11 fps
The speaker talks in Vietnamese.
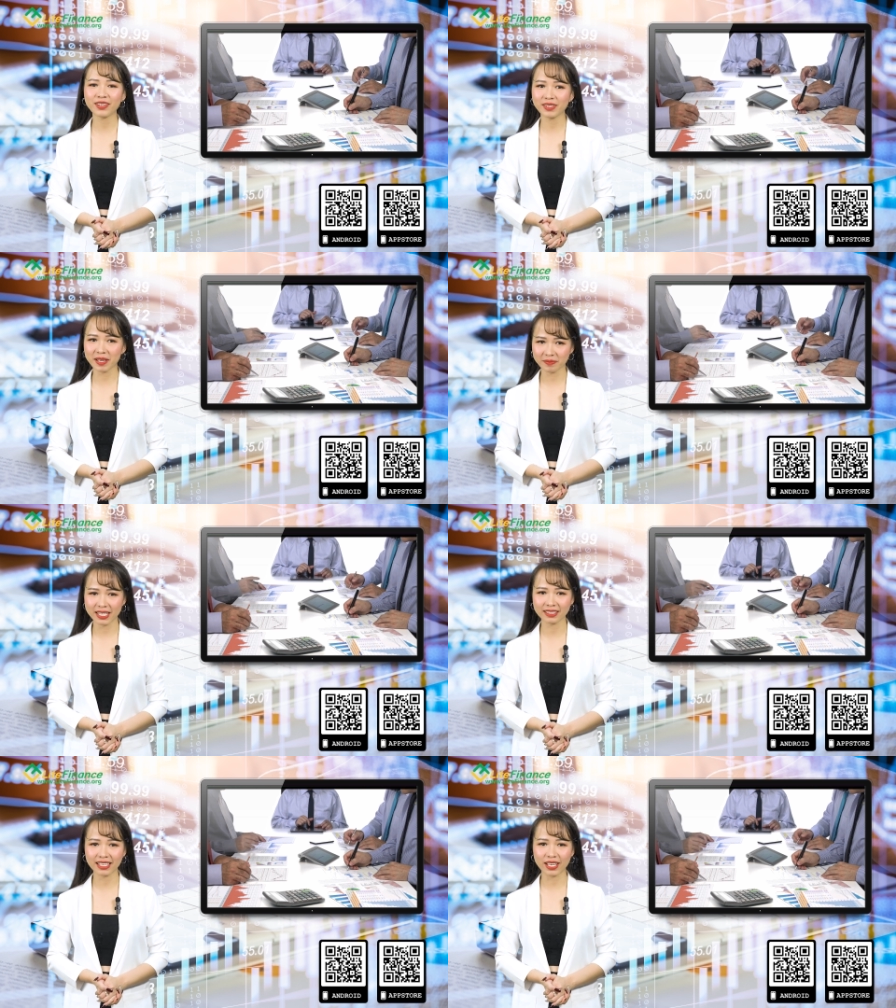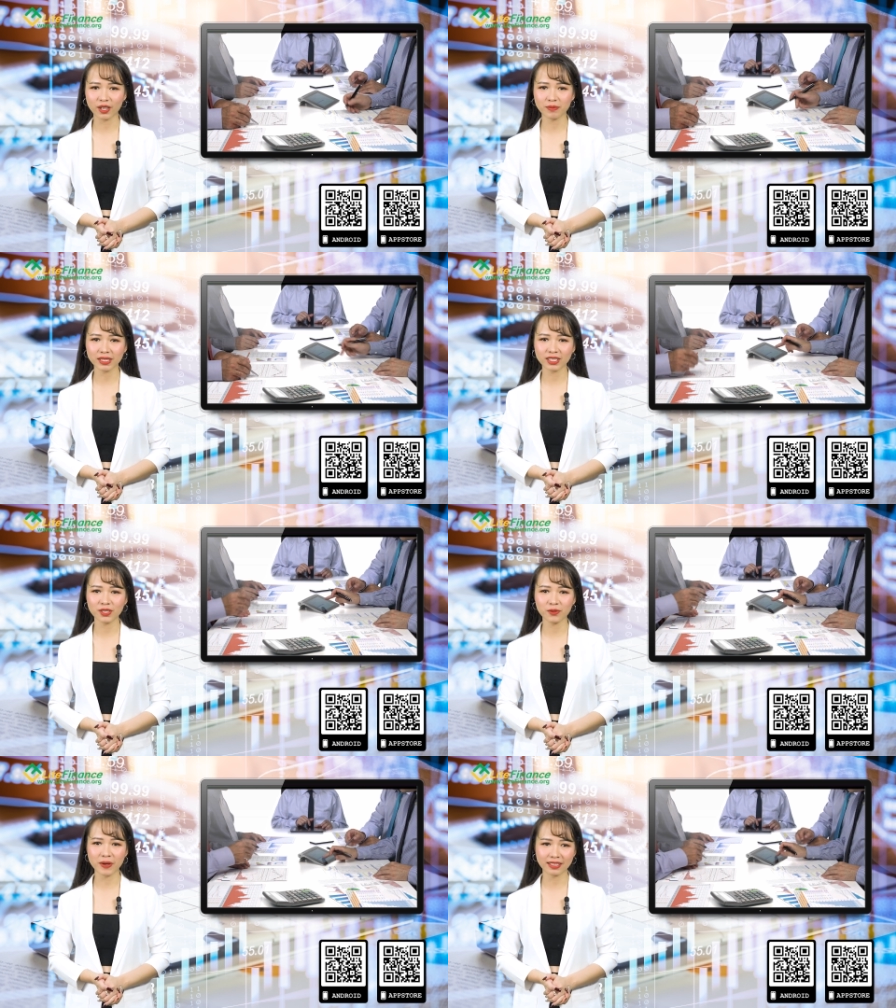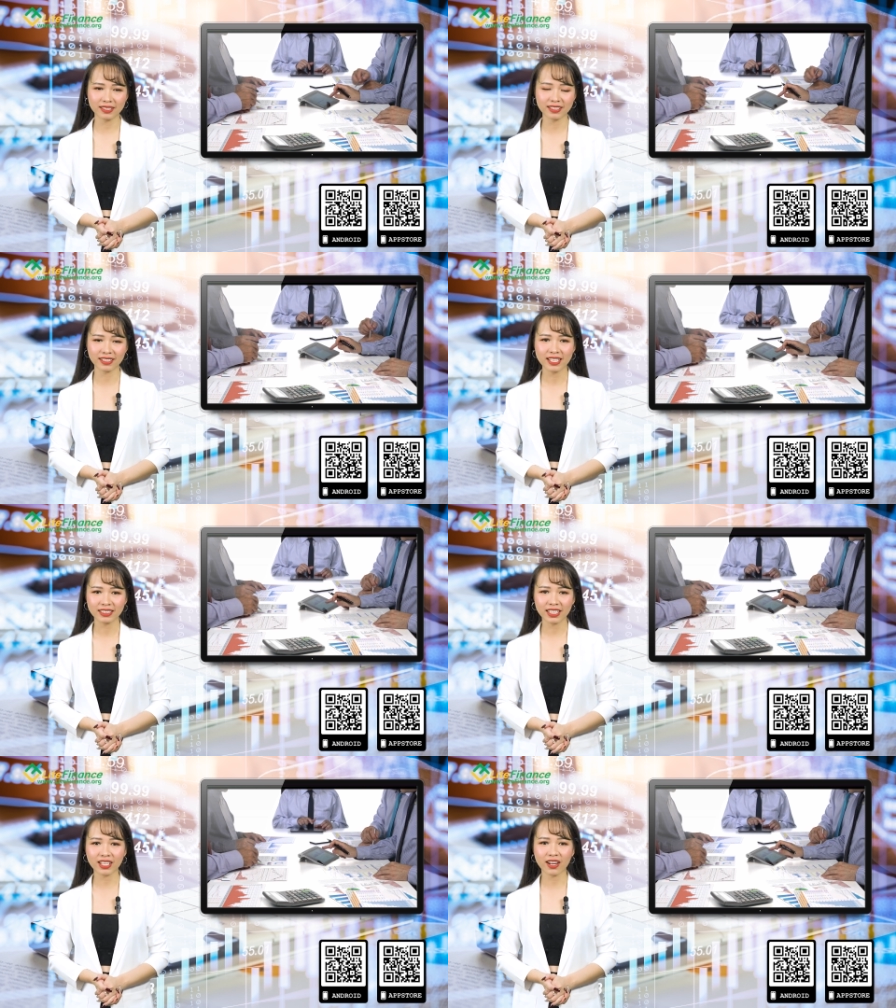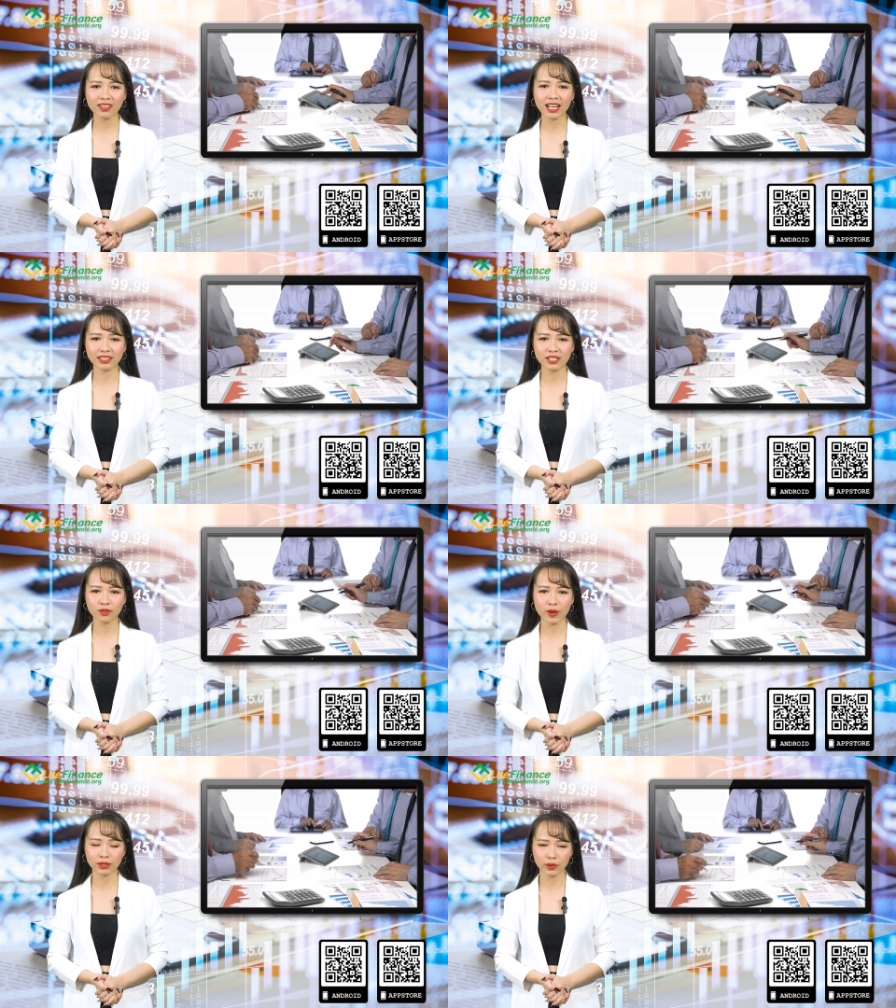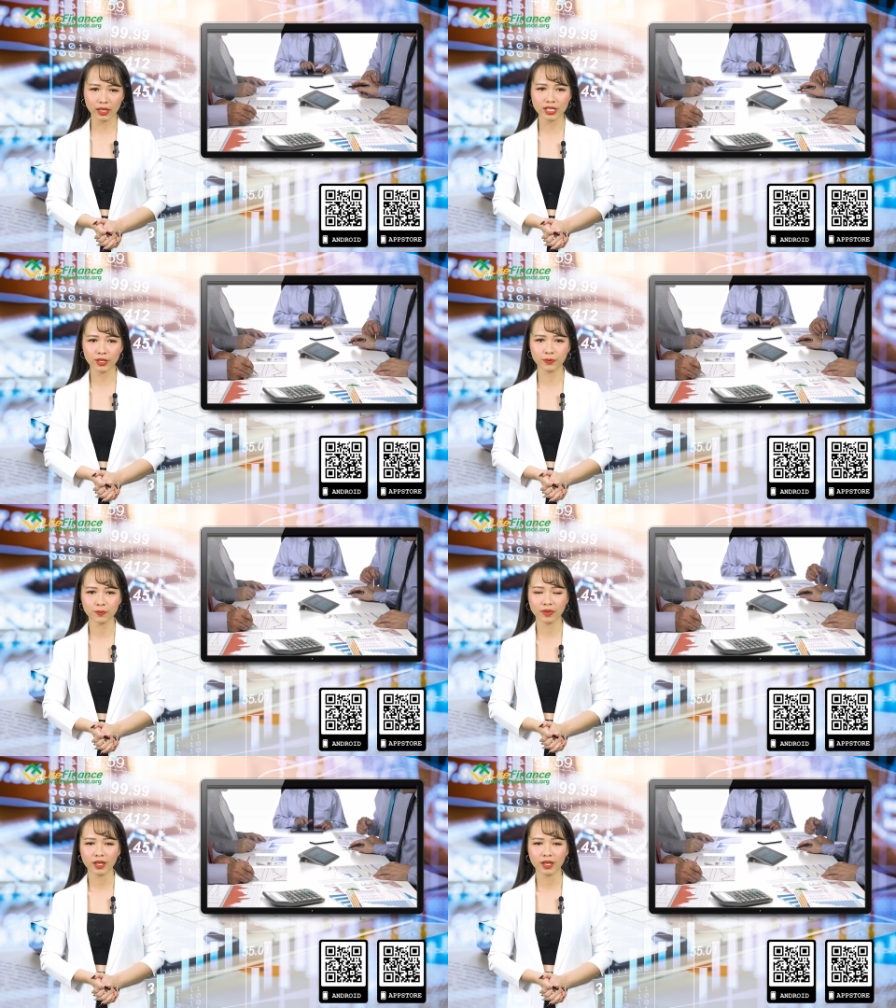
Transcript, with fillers: nếu cặp tiền tệ có mức tương quan dương thì nó là tương quan thuận chiều.